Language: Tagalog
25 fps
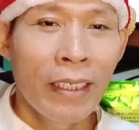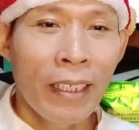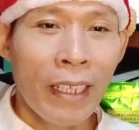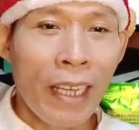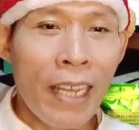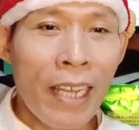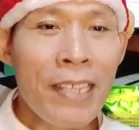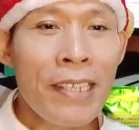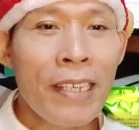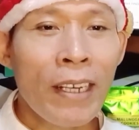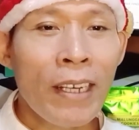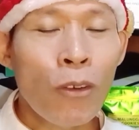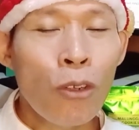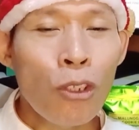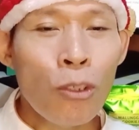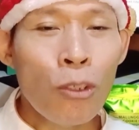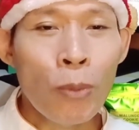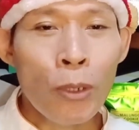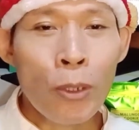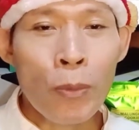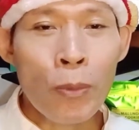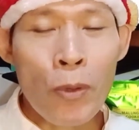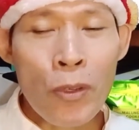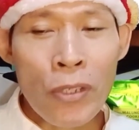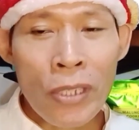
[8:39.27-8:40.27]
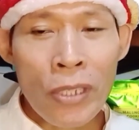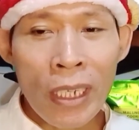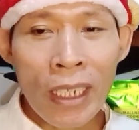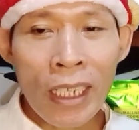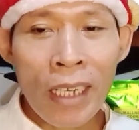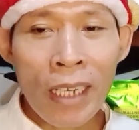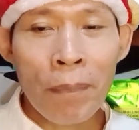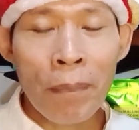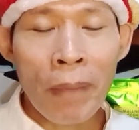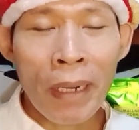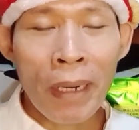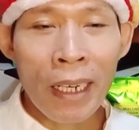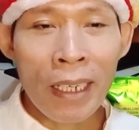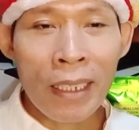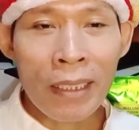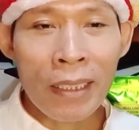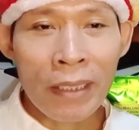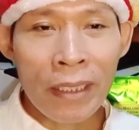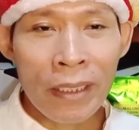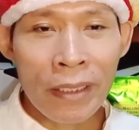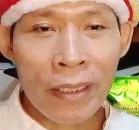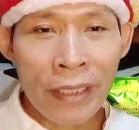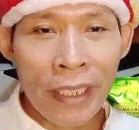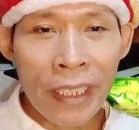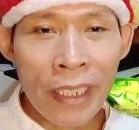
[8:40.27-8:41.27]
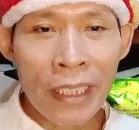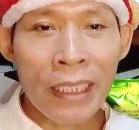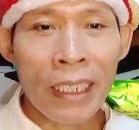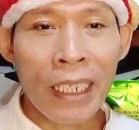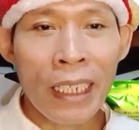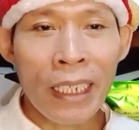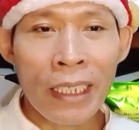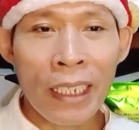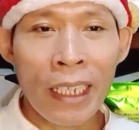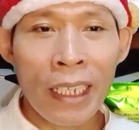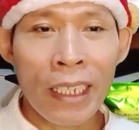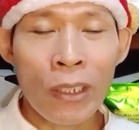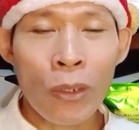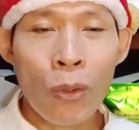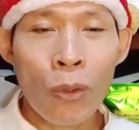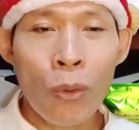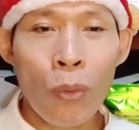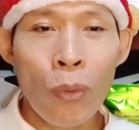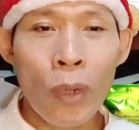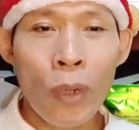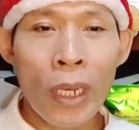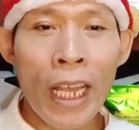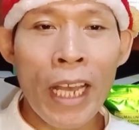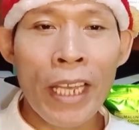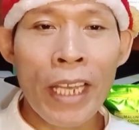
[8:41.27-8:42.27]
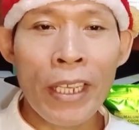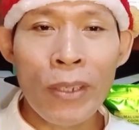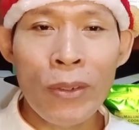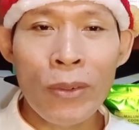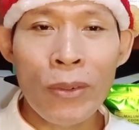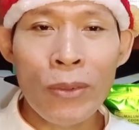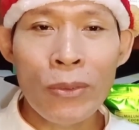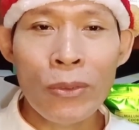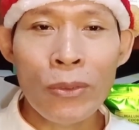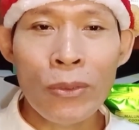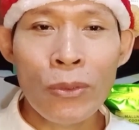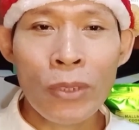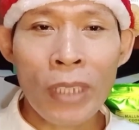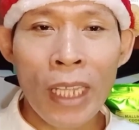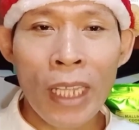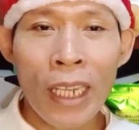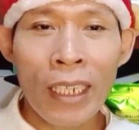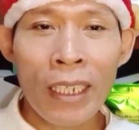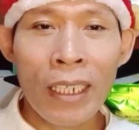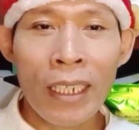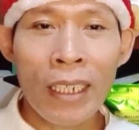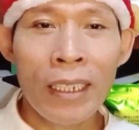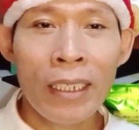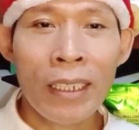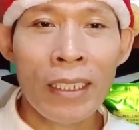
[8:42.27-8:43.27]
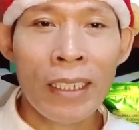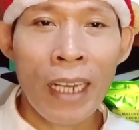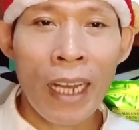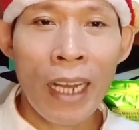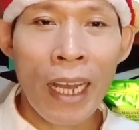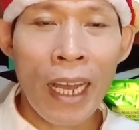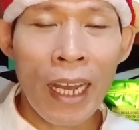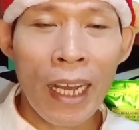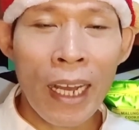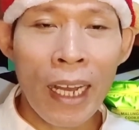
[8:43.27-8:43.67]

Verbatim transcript: Kasi ang all-purpose talaga, pang-alternate lang yan kung wala yung talagang